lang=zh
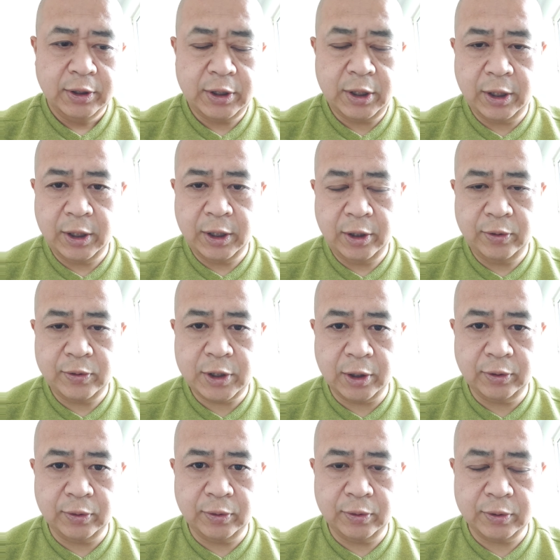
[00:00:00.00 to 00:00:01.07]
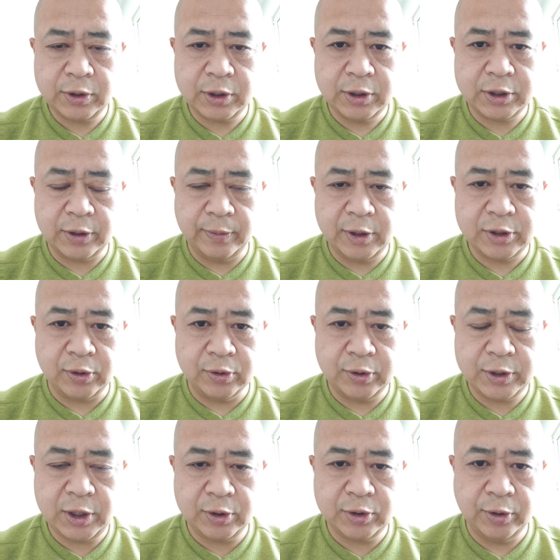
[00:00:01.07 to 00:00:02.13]
这个刘强东是怎么走
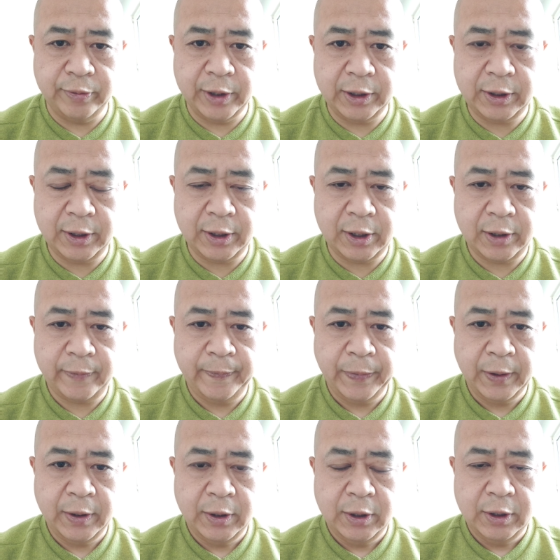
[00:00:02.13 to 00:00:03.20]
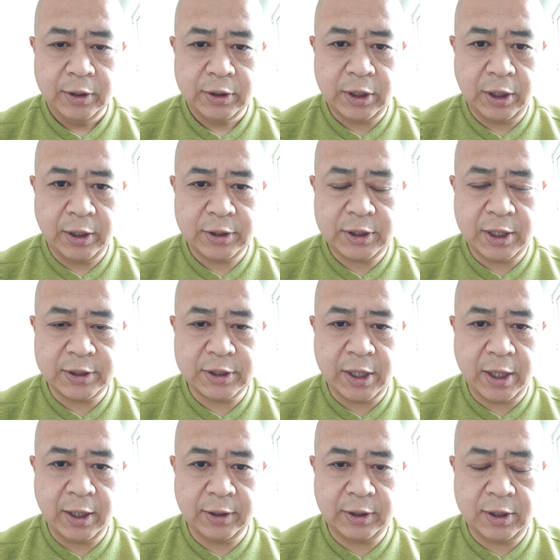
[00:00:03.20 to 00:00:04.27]
出性丑闻的呢？这个现
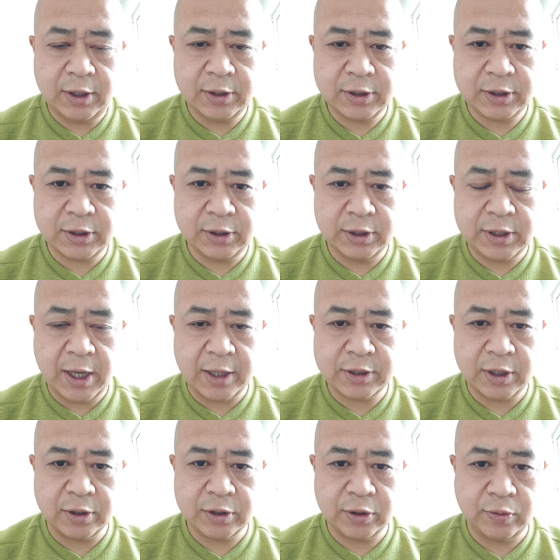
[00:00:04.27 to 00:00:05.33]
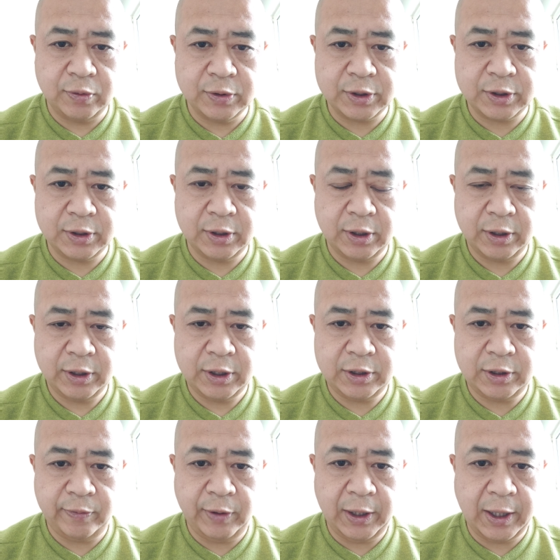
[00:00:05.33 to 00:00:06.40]
在第四家上市公司以
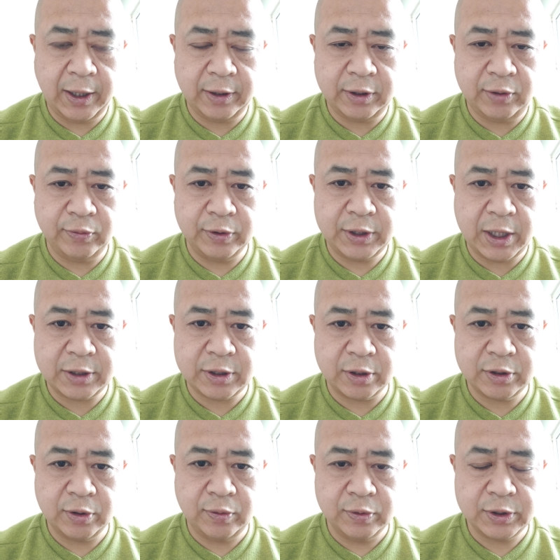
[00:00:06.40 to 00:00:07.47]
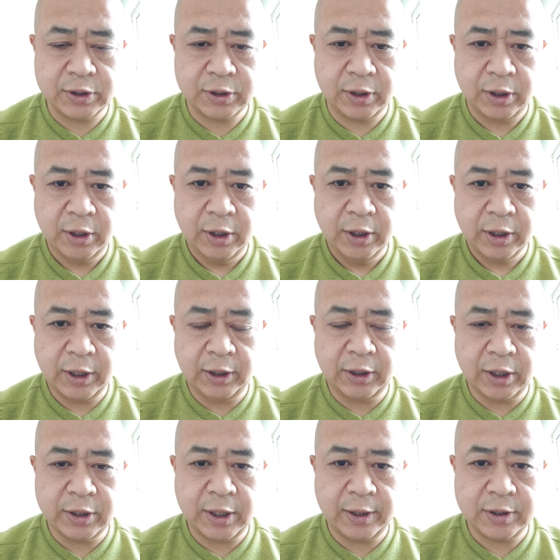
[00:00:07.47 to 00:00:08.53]
及未来的第五家上市公司，跟
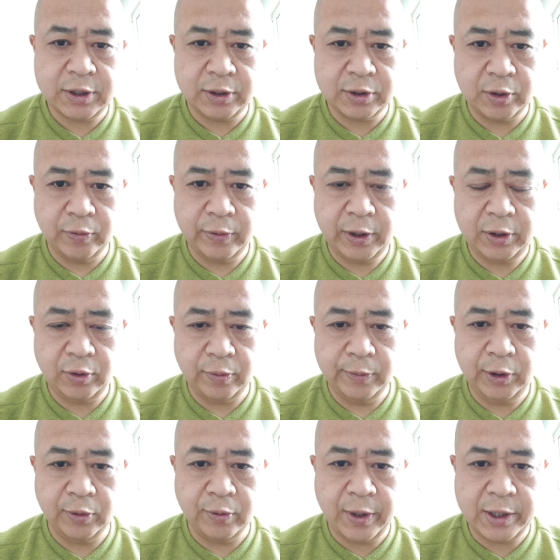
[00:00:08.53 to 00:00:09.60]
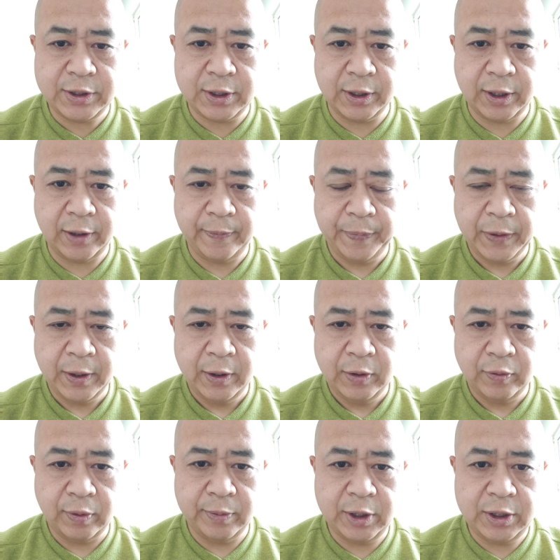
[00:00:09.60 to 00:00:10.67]
当年的性丑闻有没有关系呢？
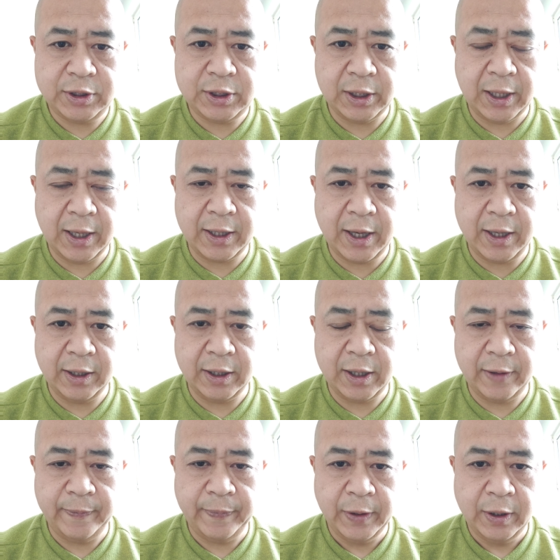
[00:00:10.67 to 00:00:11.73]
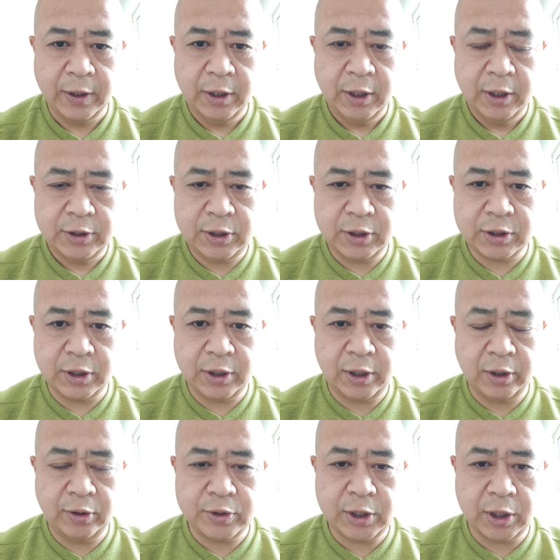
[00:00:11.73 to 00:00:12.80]
我们一起来看一看。其实呢，
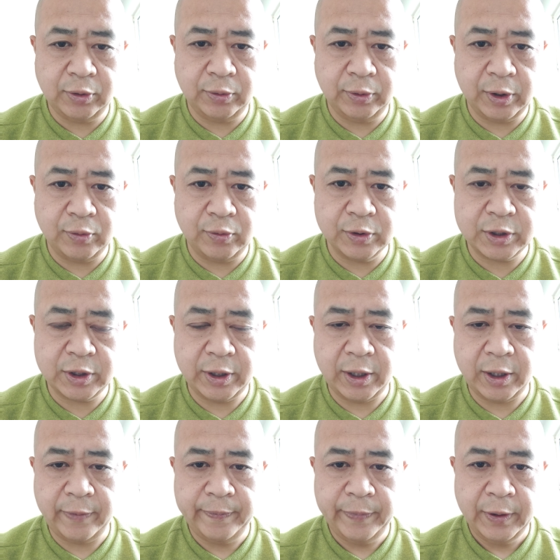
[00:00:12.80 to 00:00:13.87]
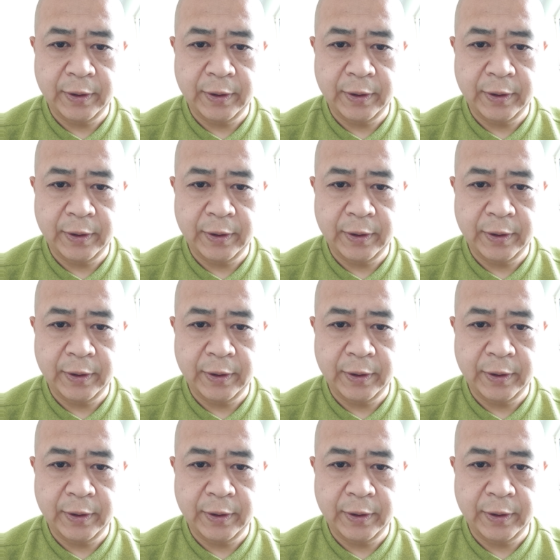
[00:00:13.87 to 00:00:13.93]
刘强东的故事呢，